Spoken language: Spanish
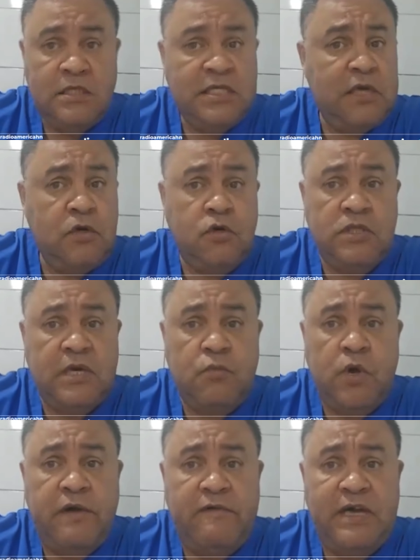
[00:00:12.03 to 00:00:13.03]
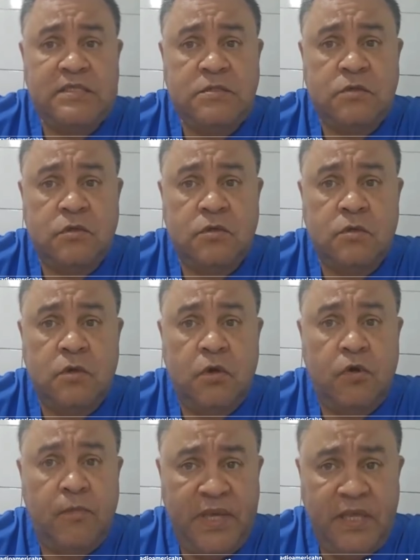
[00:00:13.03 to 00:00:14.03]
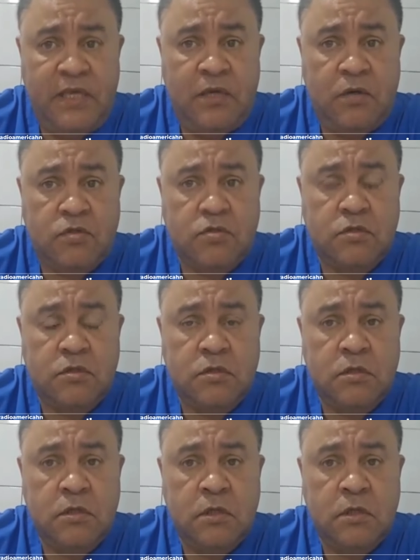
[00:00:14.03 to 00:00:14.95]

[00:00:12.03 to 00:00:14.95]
Ya no nos damos abasto los médicos.